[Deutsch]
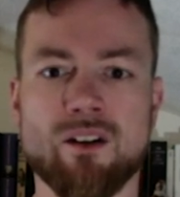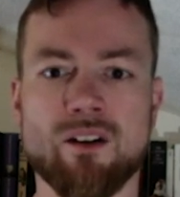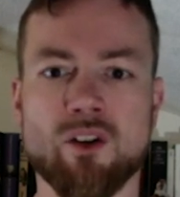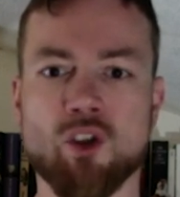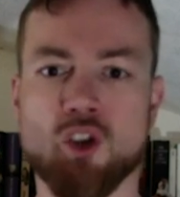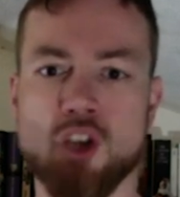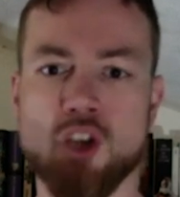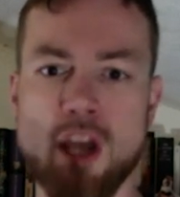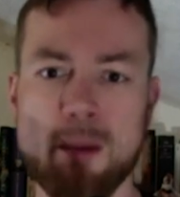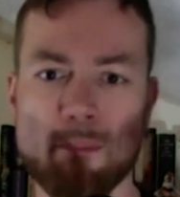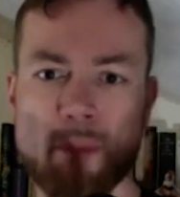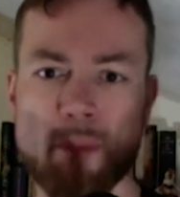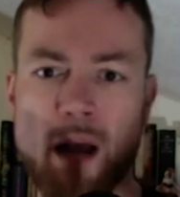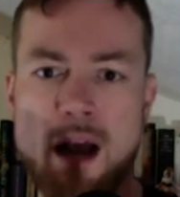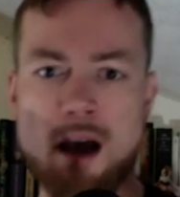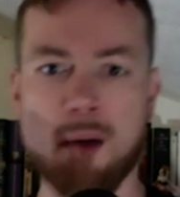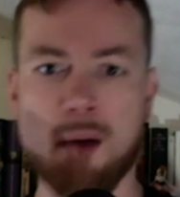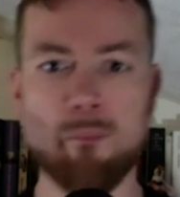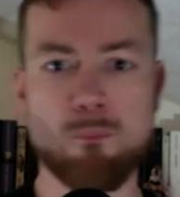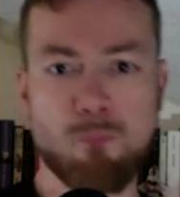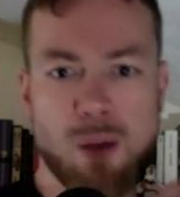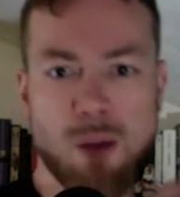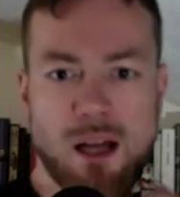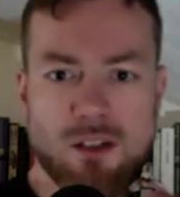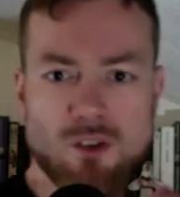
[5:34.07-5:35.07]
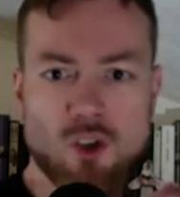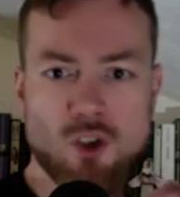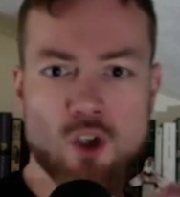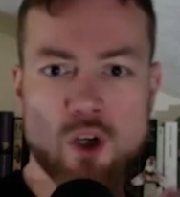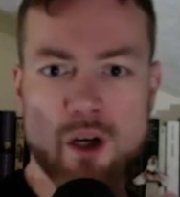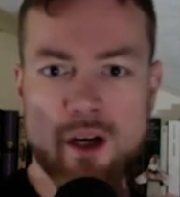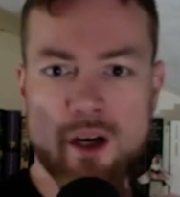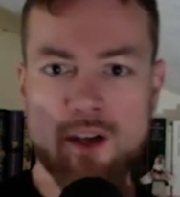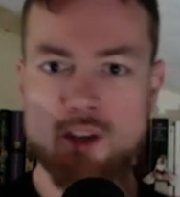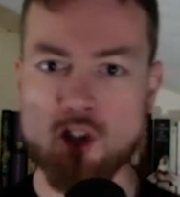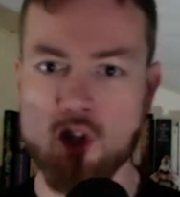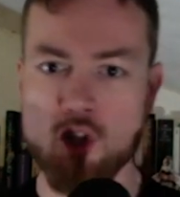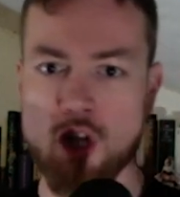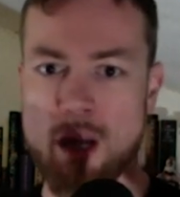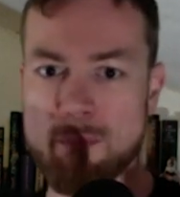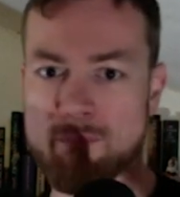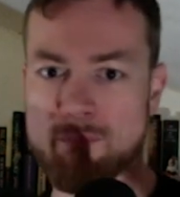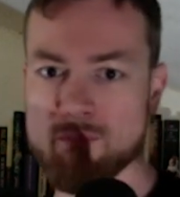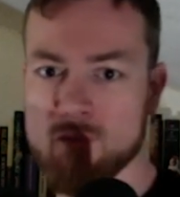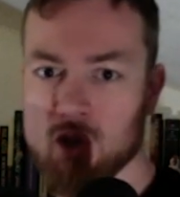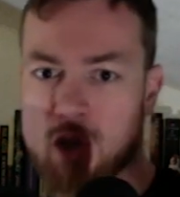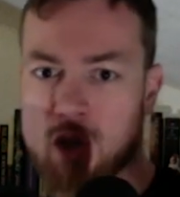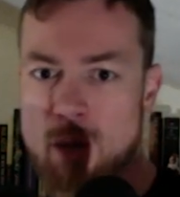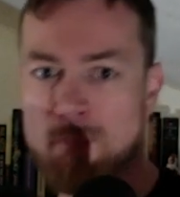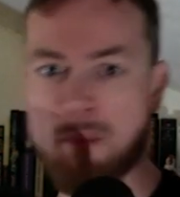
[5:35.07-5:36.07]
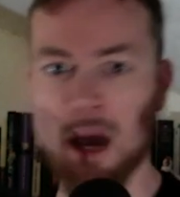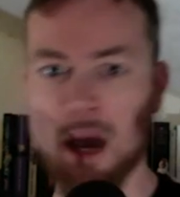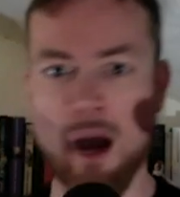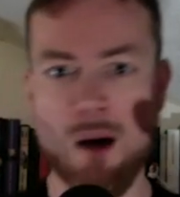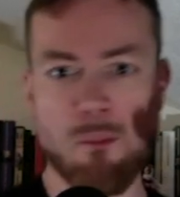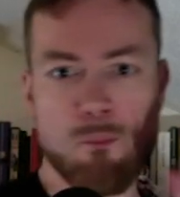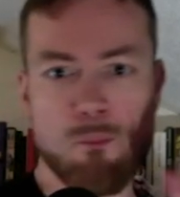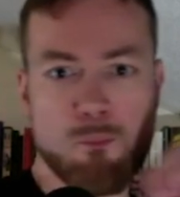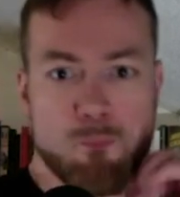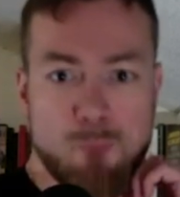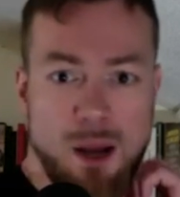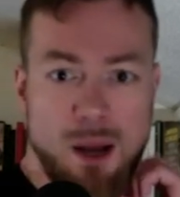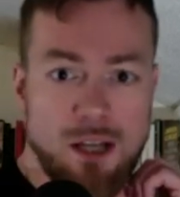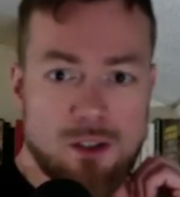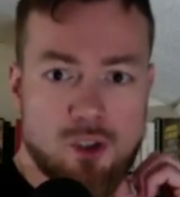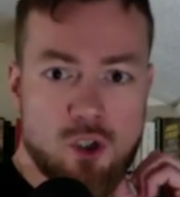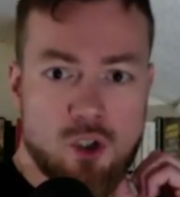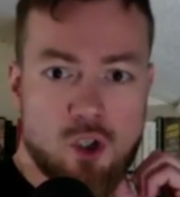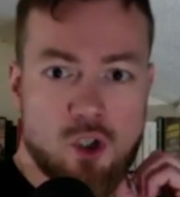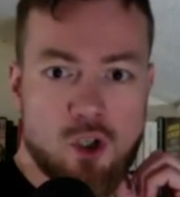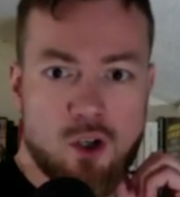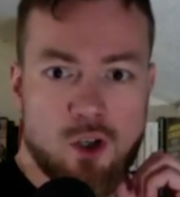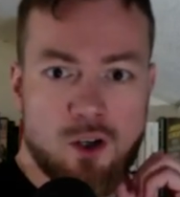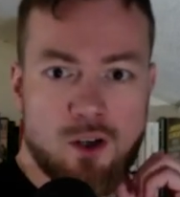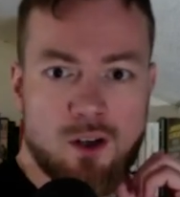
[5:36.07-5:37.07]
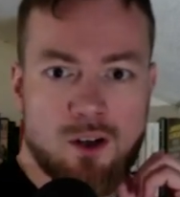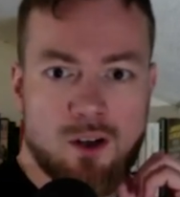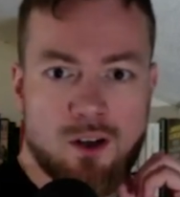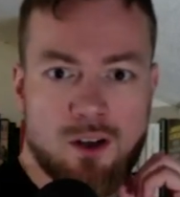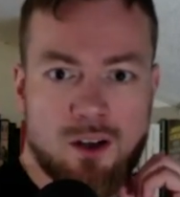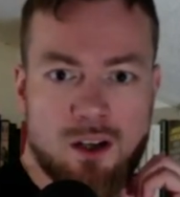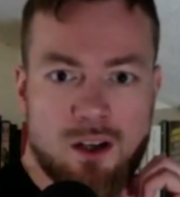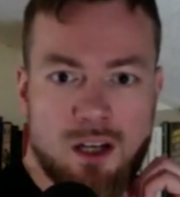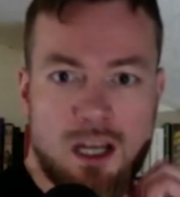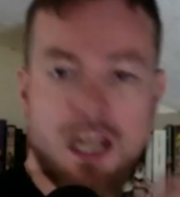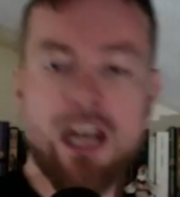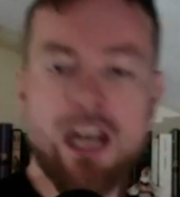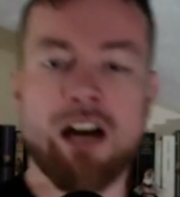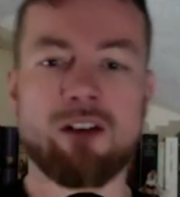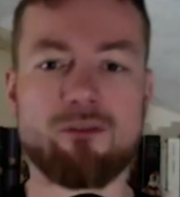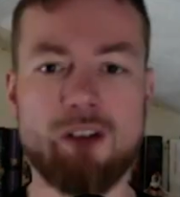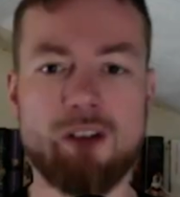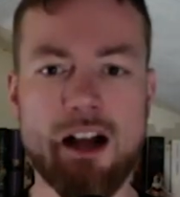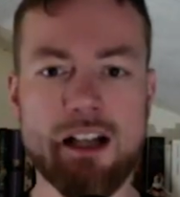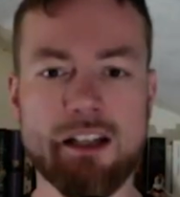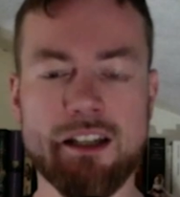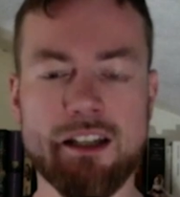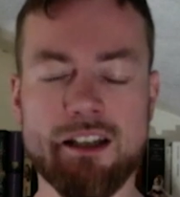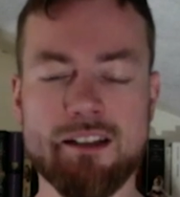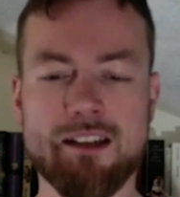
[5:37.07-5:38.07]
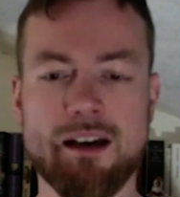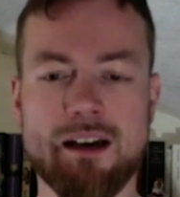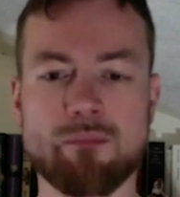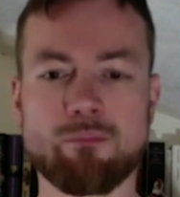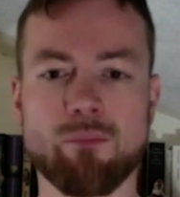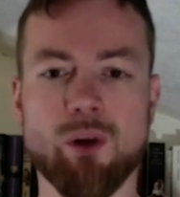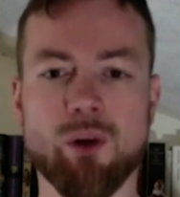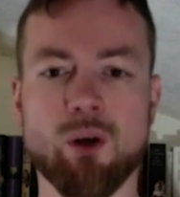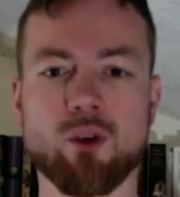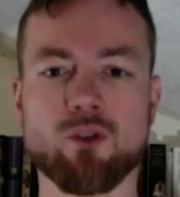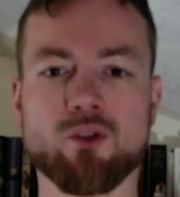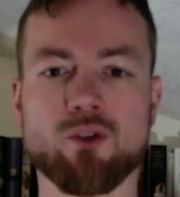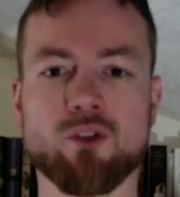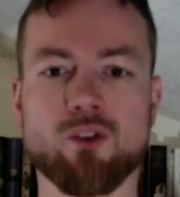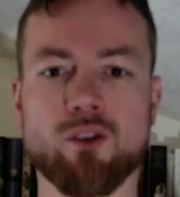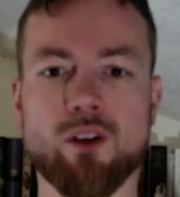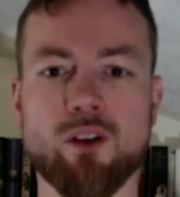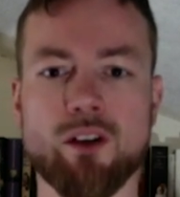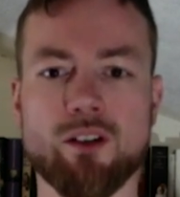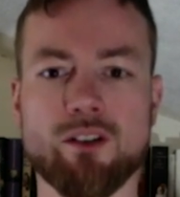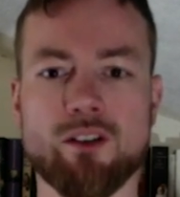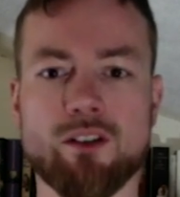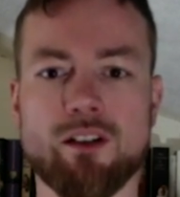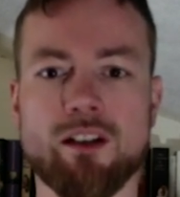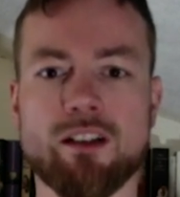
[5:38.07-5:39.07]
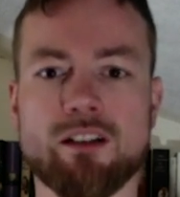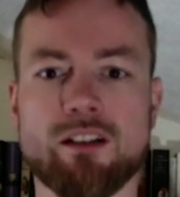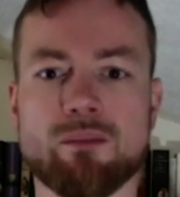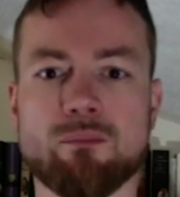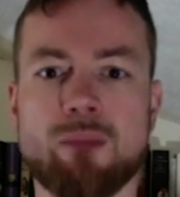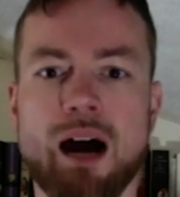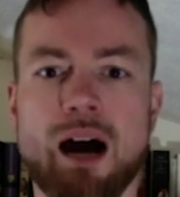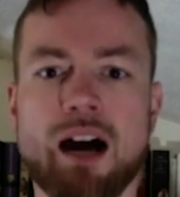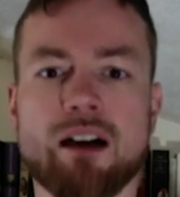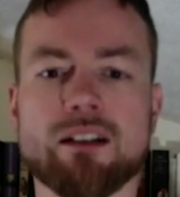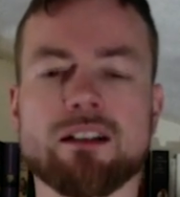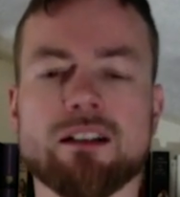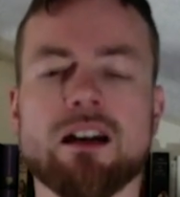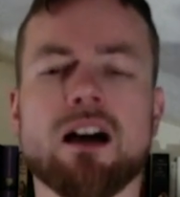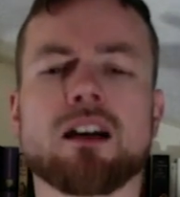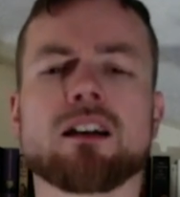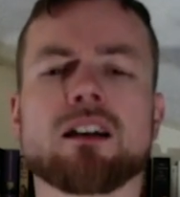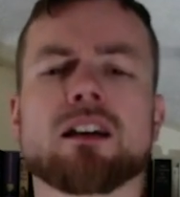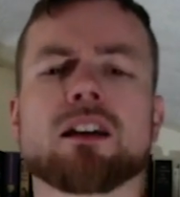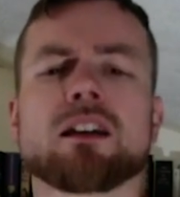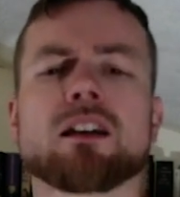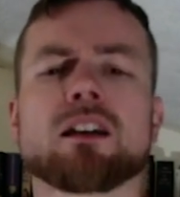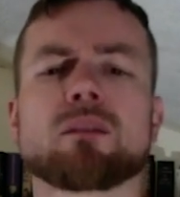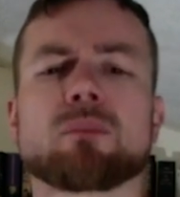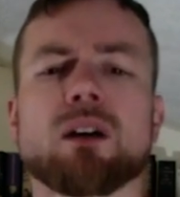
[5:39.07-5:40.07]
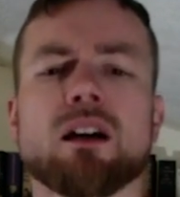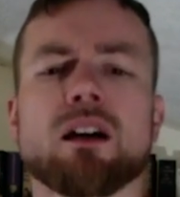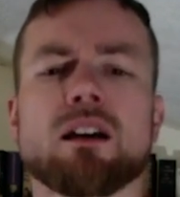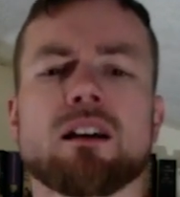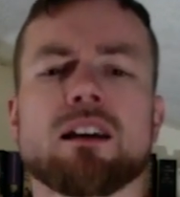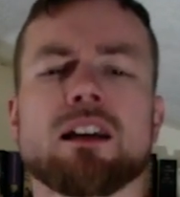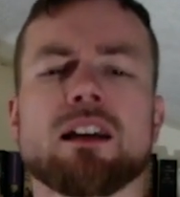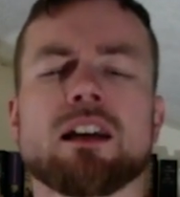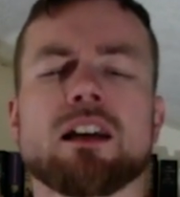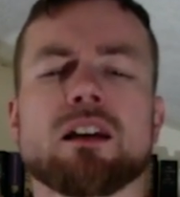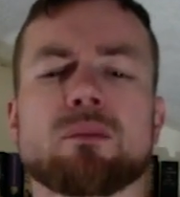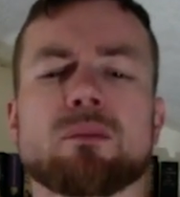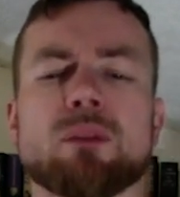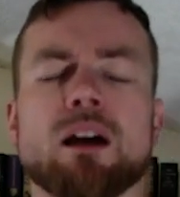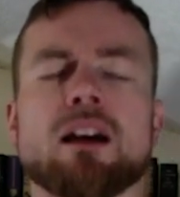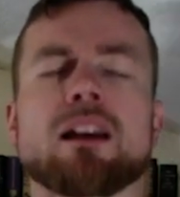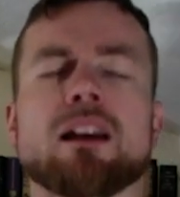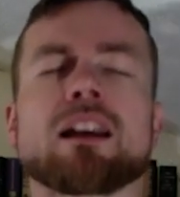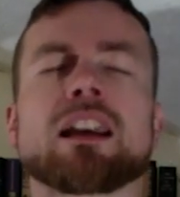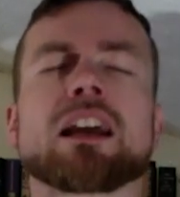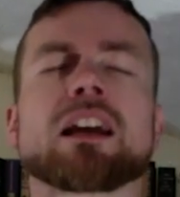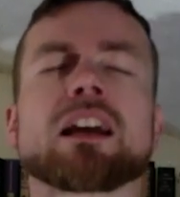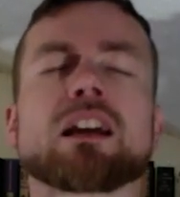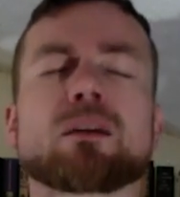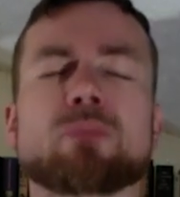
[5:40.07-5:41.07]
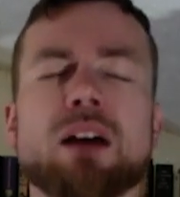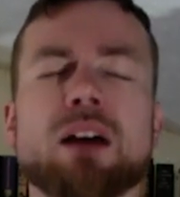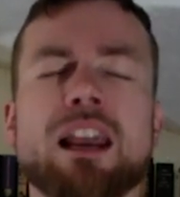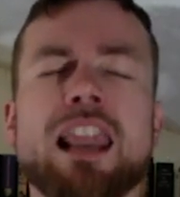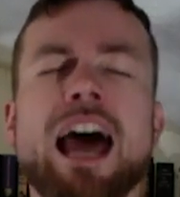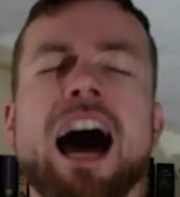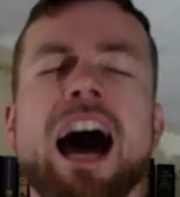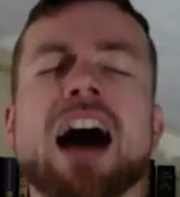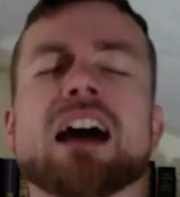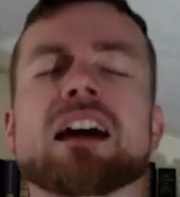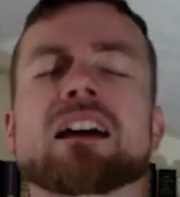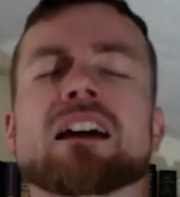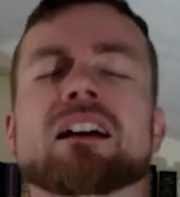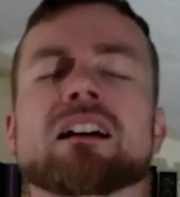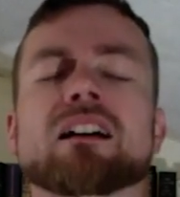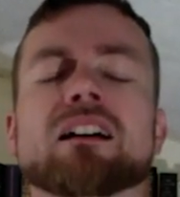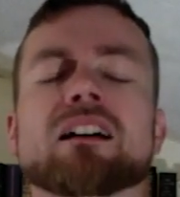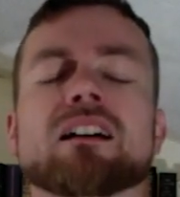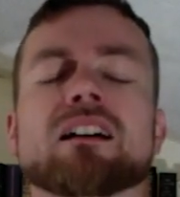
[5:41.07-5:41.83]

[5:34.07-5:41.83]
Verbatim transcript: Chap, Punch, Chap, Chap, Punch. Weil der Samba uns glücklich macht. Liebe, Liebe, Liebelei.